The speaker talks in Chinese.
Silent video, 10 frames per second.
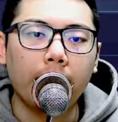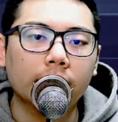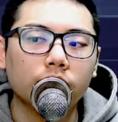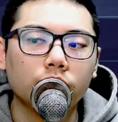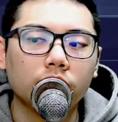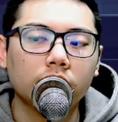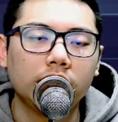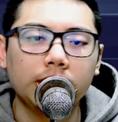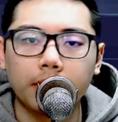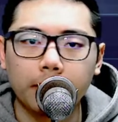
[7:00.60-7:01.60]
盘的局势，
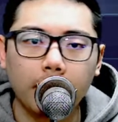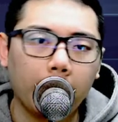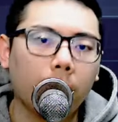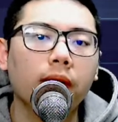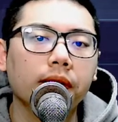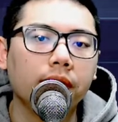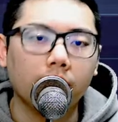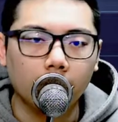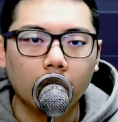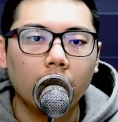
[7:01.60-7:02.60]
基本面没问
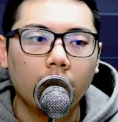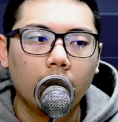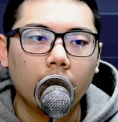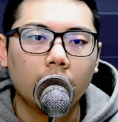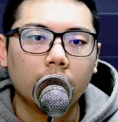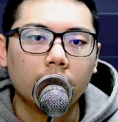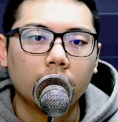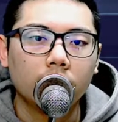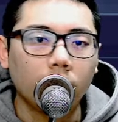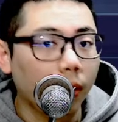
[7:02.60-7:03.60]
题。
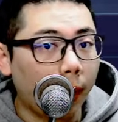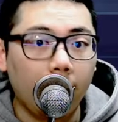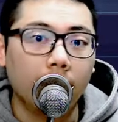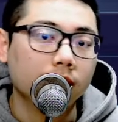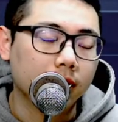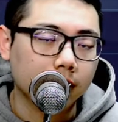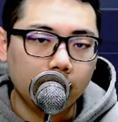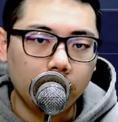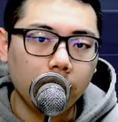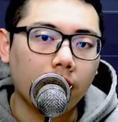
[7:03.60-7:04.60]
对吧？殖
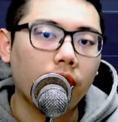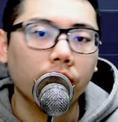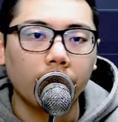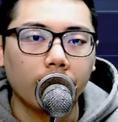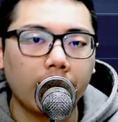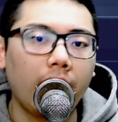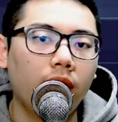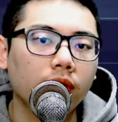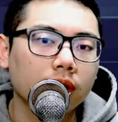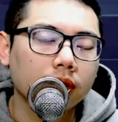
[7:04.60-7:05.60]
利率也又
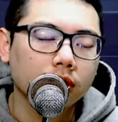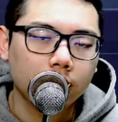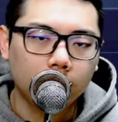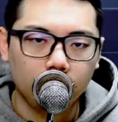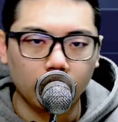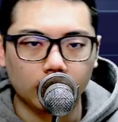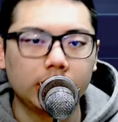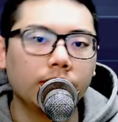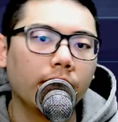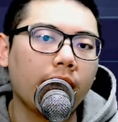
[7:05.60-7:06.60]
高，有
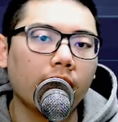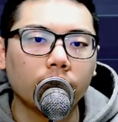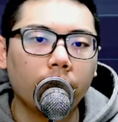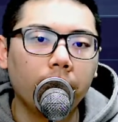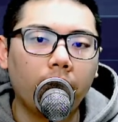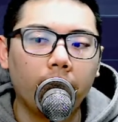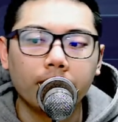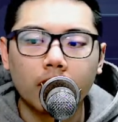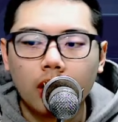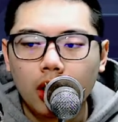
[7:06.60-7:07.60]
机会抗通膨。
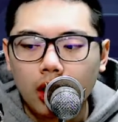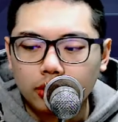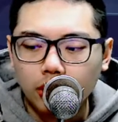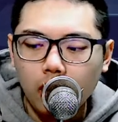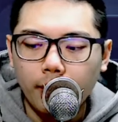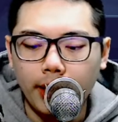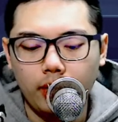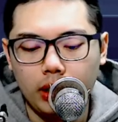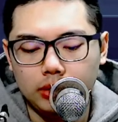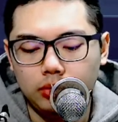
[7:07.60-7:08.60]
最后，我们来
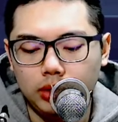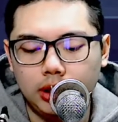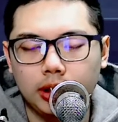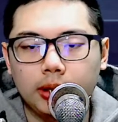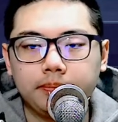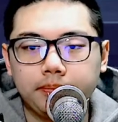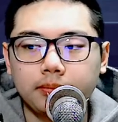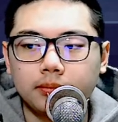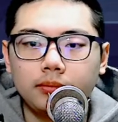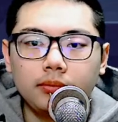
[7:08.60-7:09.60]
关注一个
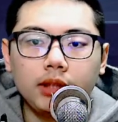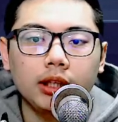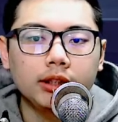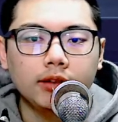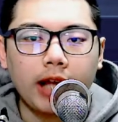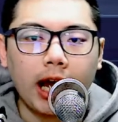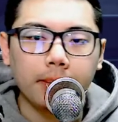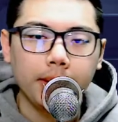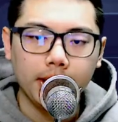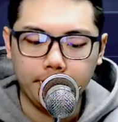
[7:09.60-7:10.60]
叫
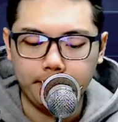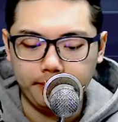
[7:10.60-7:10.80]
台币。